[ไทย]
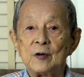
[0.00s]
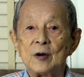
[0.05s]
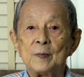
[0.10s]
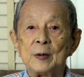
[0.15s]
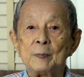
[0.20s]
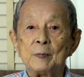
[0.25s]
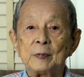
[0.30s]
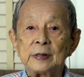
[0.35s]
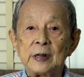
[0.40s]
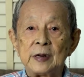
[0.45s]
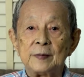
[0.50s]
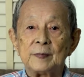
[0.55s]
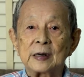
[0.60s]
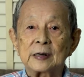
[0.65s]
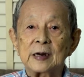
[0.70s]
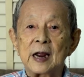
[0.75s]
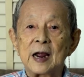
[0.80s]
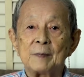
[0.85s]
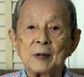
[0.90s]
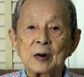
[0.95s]
ว่ามันที่มัน
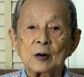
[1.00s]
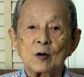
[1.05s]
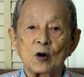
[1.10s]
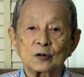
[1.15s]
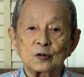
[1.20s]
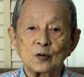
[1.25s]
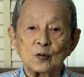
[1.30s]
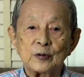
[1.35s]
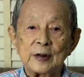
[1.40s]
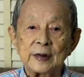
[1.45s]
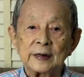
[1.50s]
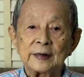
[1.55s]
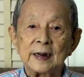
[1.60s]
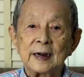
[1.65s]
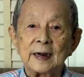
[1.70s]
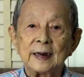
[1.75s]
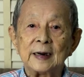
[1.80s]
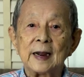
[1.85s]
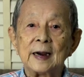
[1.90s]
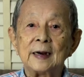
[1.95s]
แค่ไปเกาะตู้เย็น
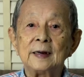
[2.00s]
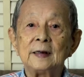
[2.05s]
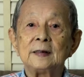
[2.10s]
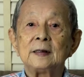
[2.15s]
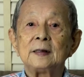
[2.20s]
ได้นะ